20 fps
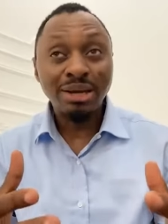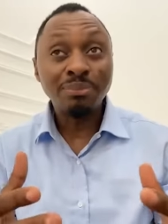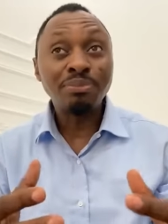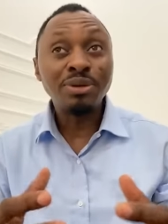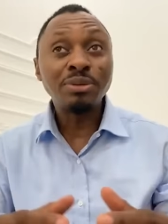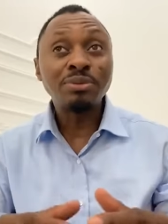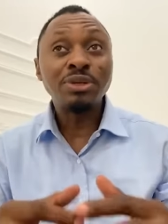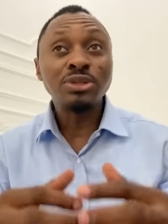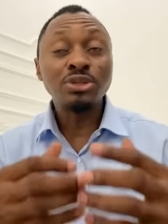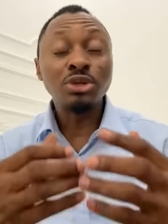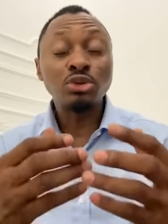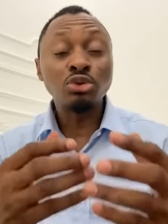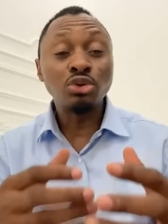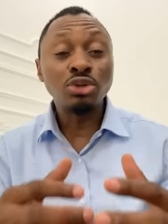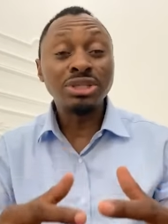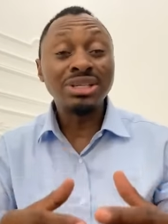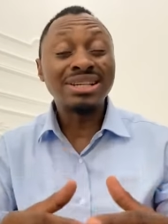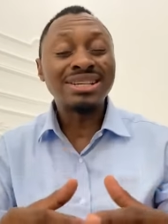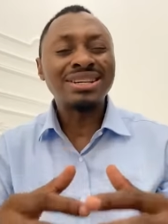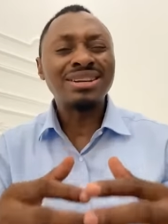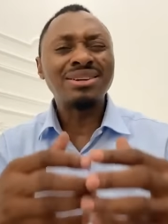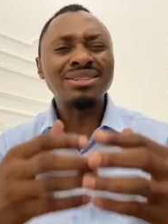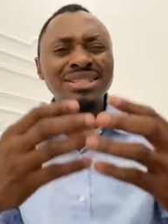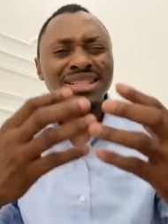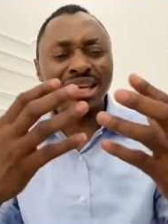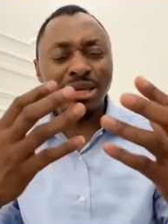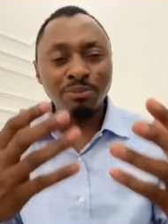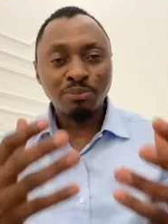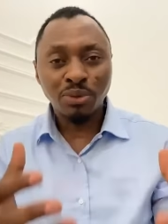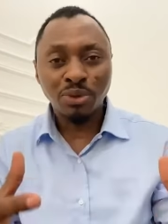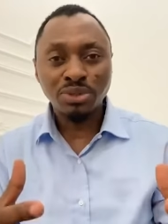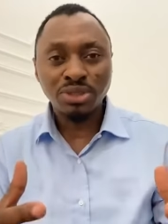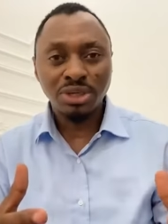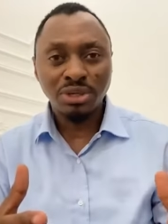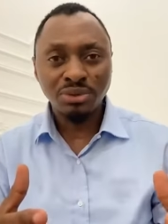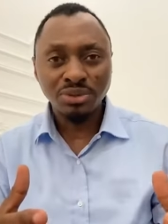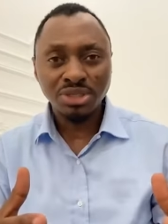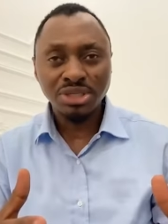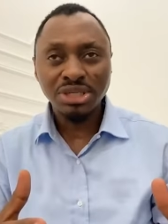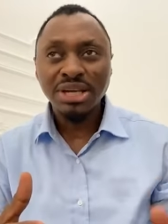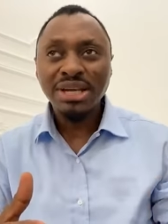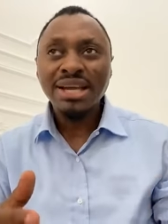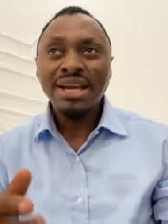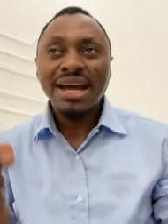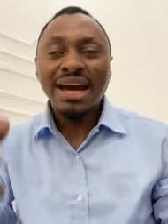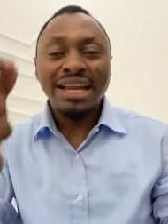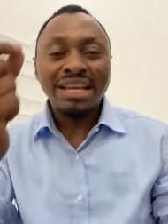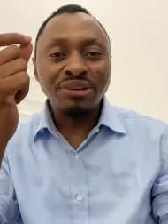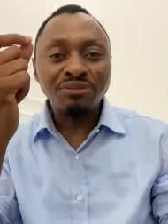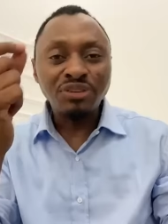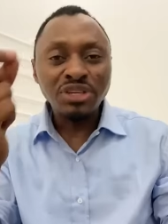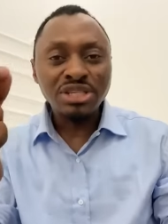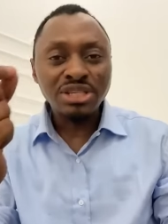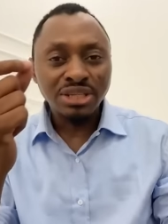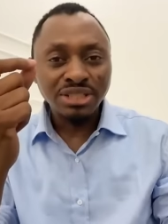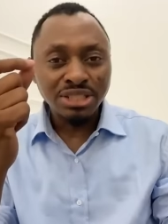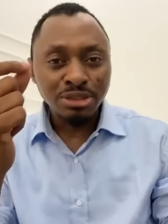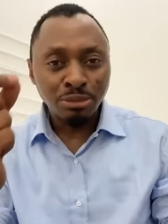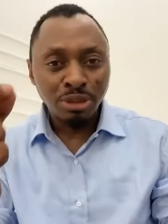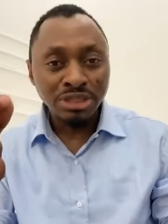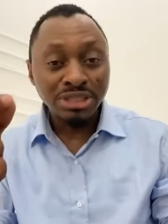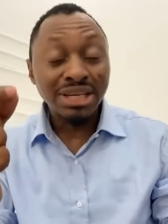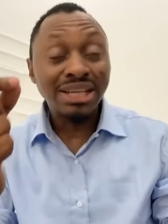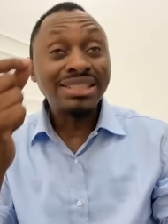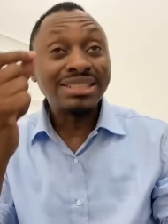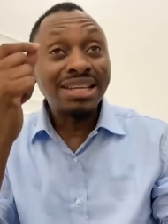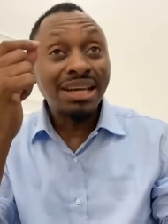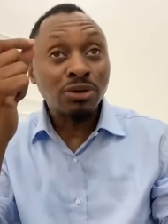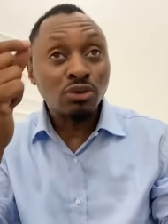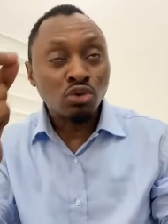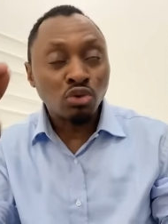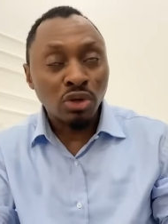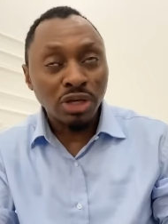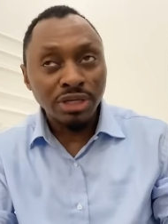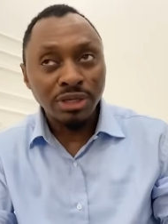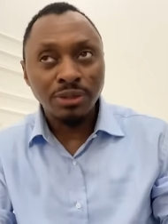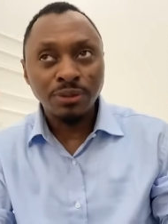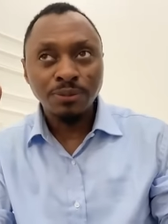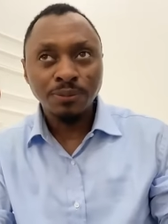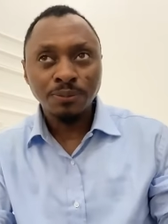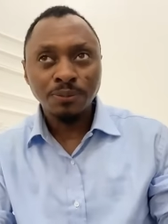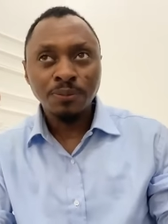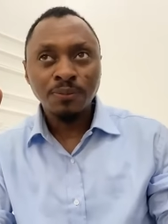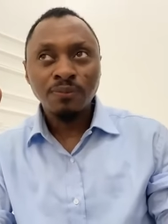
La Bible donne une grande importance à la vie sentimentale des croyants.